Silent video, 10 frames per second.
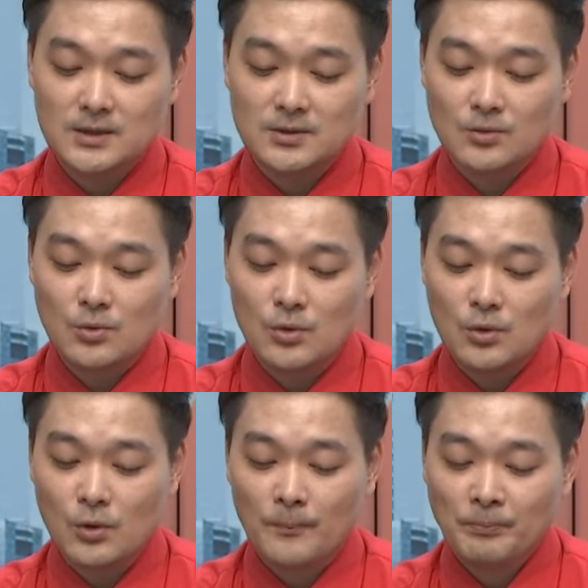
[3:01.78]

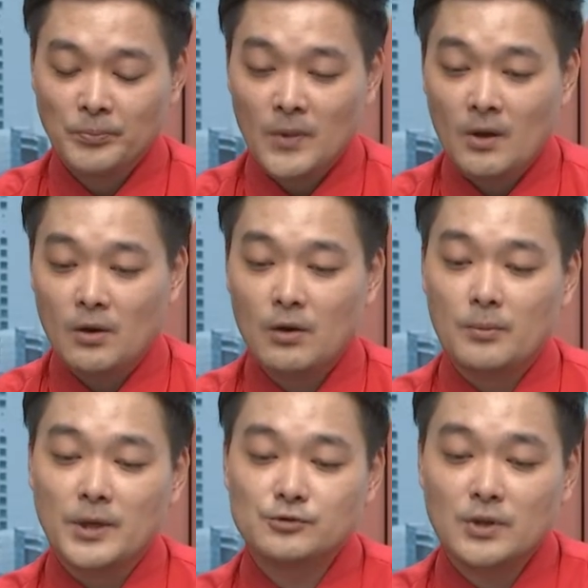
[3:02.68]
들고 네. 어,
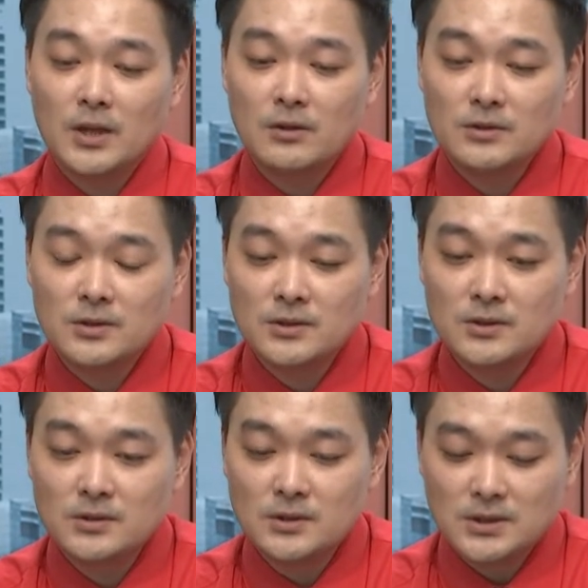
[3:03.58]
매수
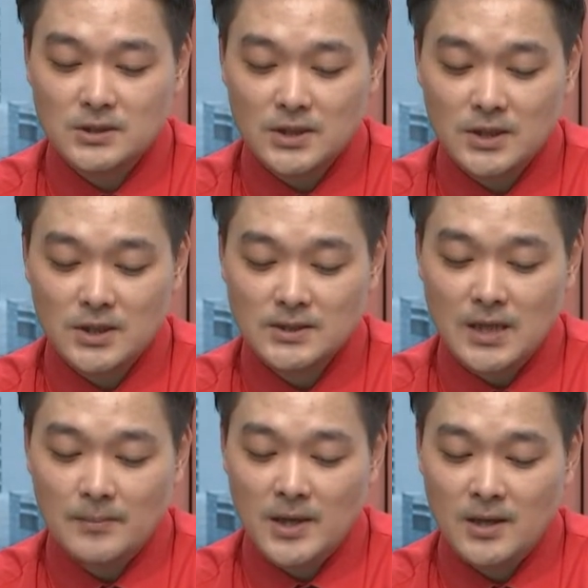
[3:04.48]
가격은 이제
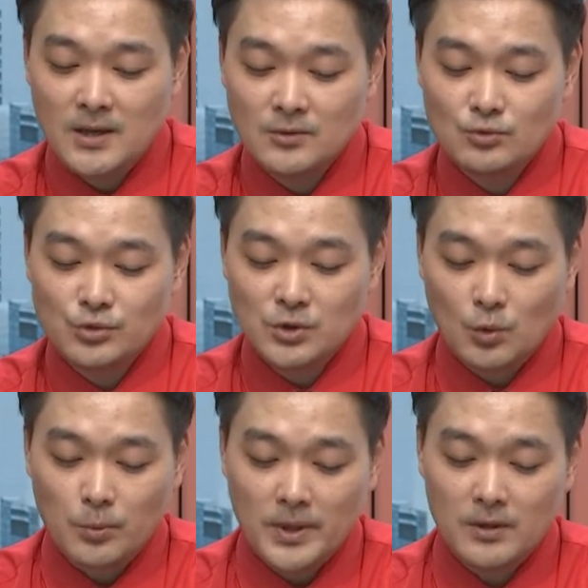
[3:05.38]

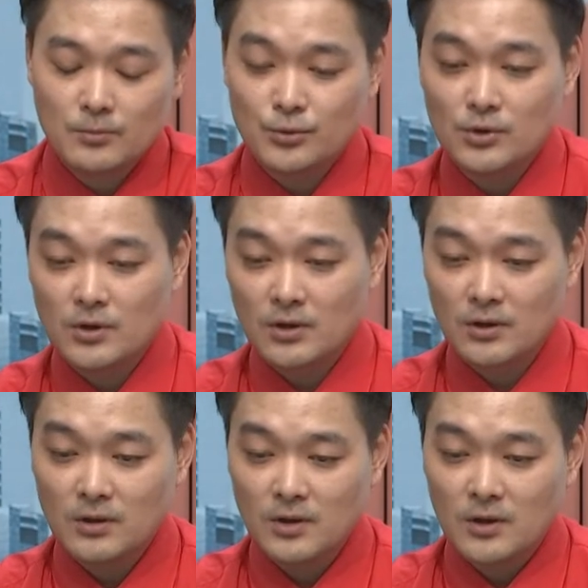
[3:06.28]

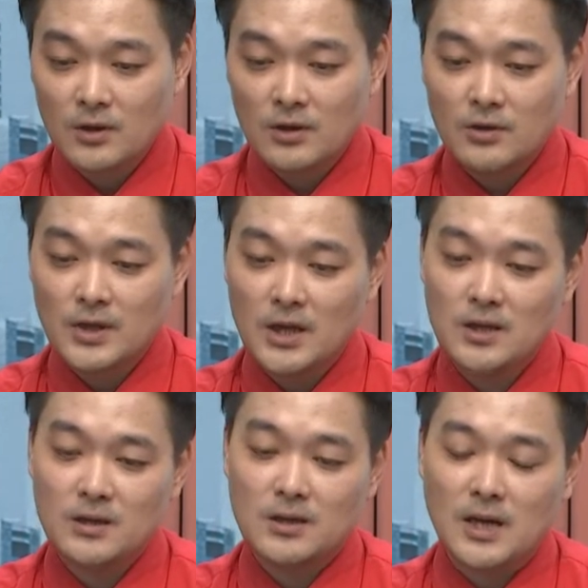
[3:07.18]
49,500원부터 어,
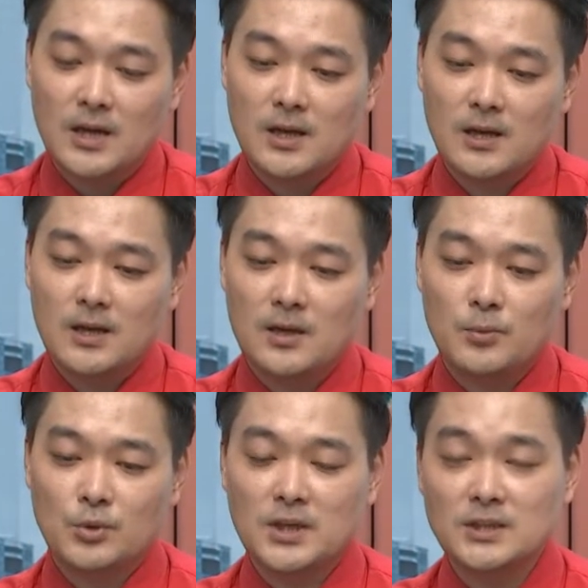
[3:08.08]
내일 아까
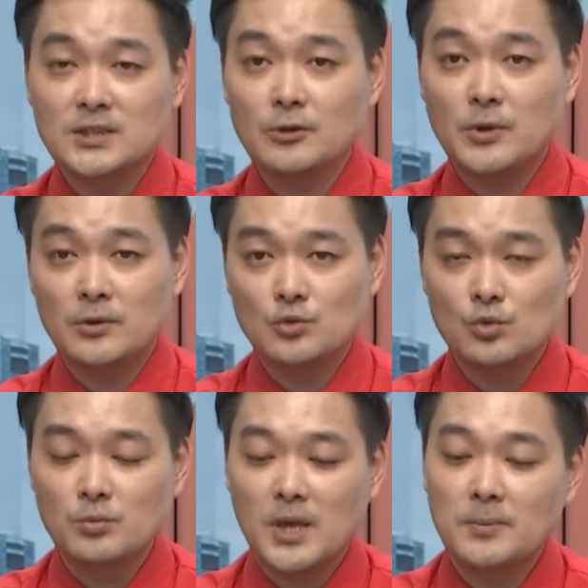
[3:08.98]
보니까 시간 내서
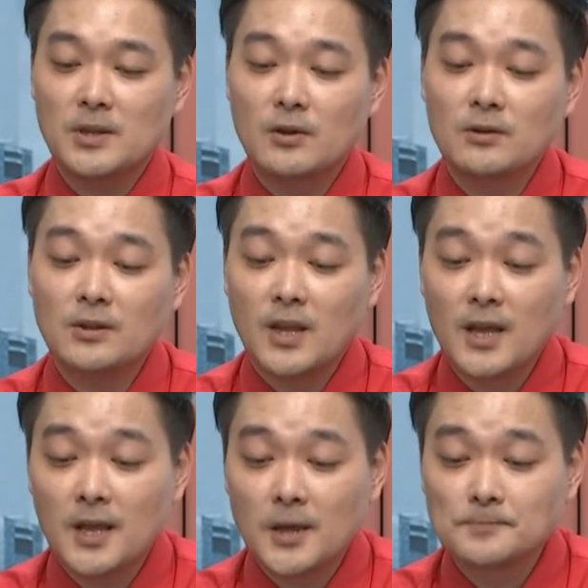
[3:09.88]
조금 갭이
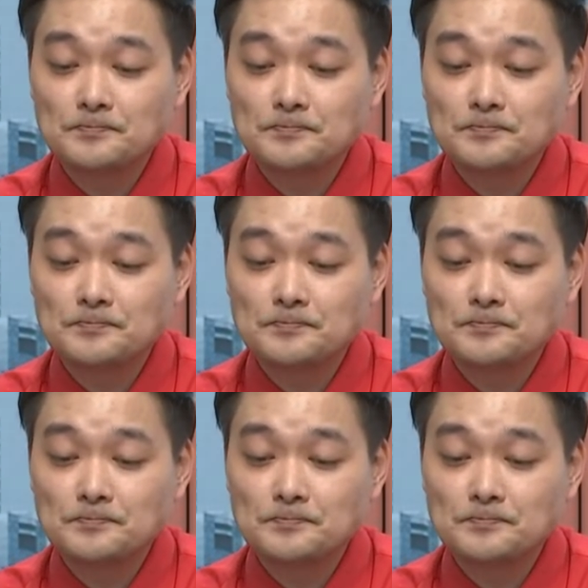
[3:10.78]
떴는데